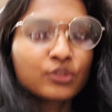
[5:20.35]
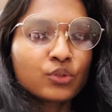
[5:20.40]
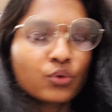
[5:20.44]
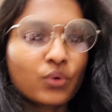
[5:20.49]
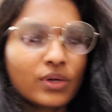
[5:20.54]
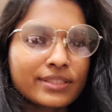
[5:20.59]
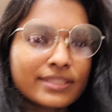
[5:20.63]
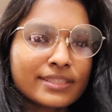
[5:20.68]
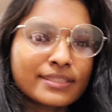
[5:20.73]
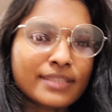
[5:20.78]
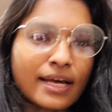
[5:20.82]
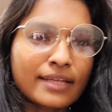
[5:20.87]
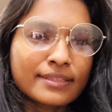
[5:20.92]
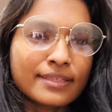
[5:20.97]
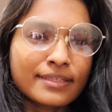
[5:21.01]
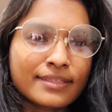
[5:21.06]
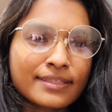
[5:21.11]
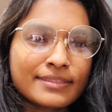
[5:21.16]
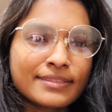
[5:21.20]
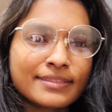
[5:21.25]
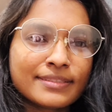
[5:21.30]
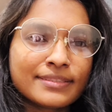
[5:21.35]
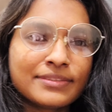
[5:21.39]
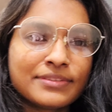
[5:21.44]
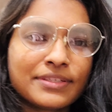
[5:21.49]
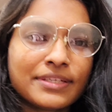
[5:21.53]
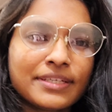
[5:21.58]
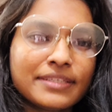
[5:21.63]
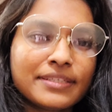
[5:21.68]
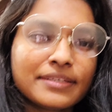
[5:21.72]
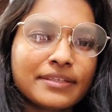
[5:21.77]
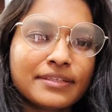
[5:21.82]
थोड़ा सा ज़्यादा
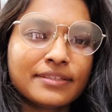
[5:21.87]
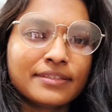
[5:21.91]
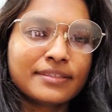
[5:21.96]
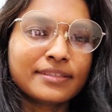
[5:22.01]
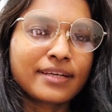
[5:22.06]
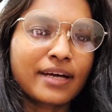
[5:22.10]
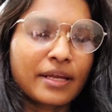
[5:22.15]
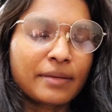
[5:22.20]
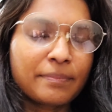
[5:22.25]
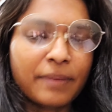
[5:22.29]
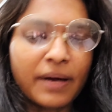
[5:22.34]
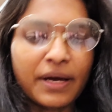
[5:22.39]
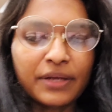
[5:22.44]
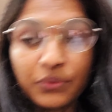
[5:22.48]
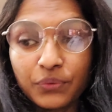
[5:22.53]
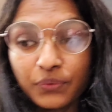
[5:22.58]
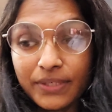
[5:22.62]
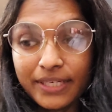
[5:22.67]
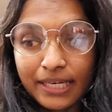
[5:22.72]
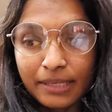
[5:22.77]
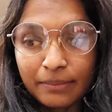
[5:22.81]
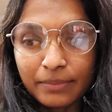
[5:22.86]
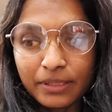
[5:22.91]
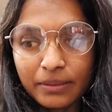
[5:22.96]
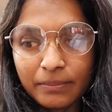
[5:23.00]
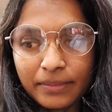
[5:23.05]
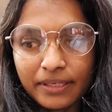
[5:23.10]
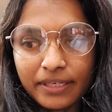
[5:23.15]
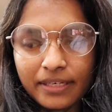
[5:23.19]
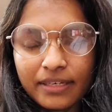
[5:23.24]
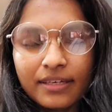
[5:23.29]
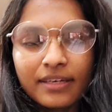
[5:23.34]
कंसनट्रेट uh, कर पा रही हूँ टेबल
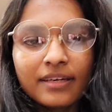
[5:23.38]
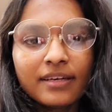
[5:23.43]
में